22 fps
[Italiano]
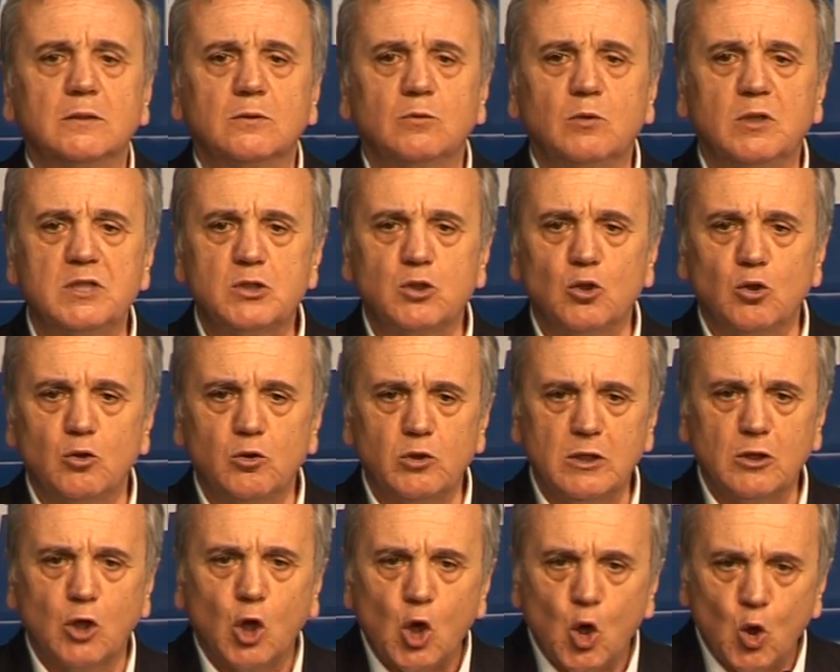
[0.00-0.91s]
questo
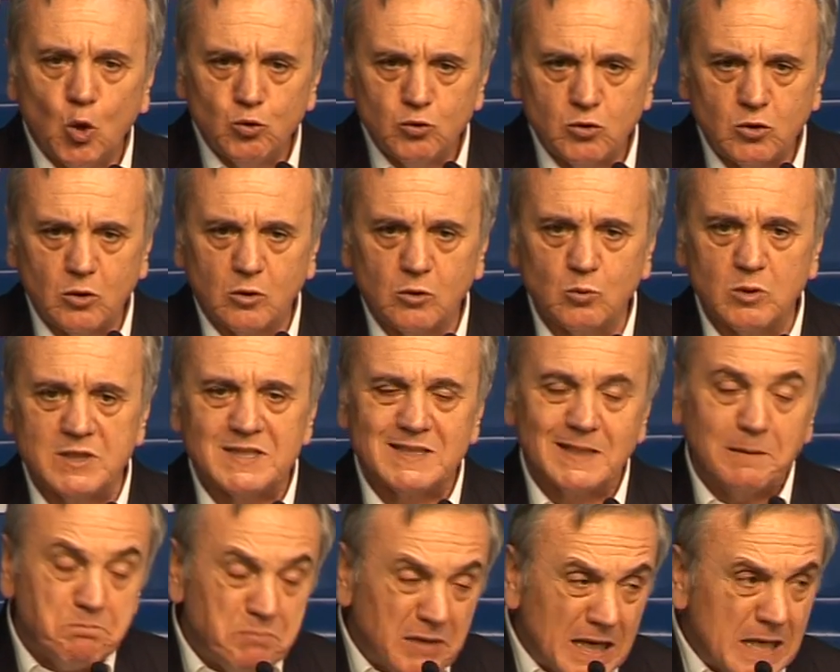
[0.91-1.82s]
incontro,
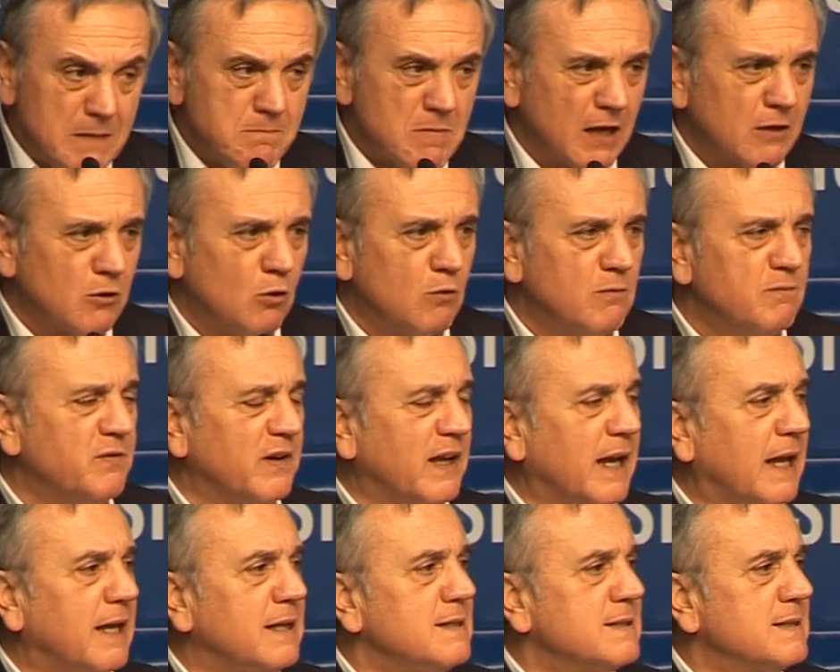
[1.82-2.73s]
questa prima
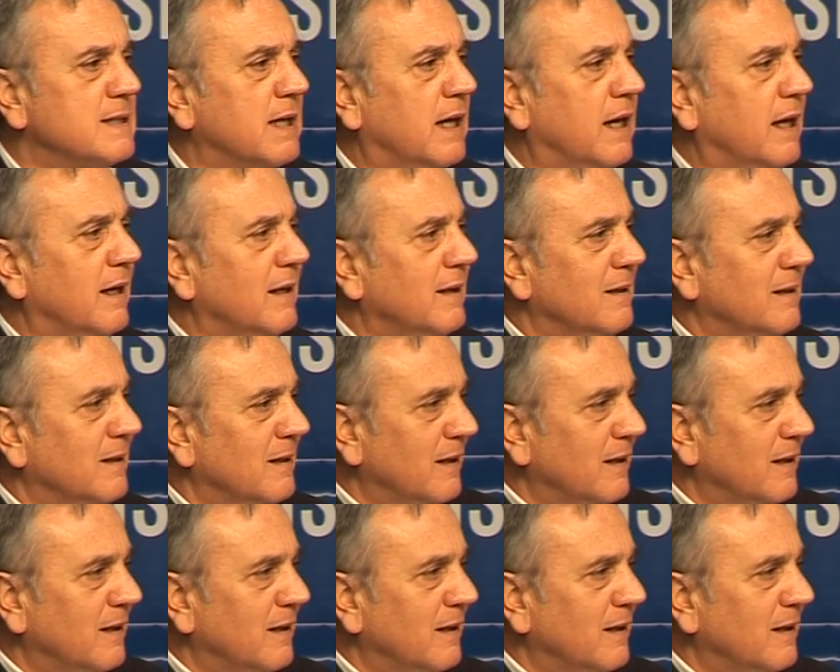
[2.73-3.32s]
conferenza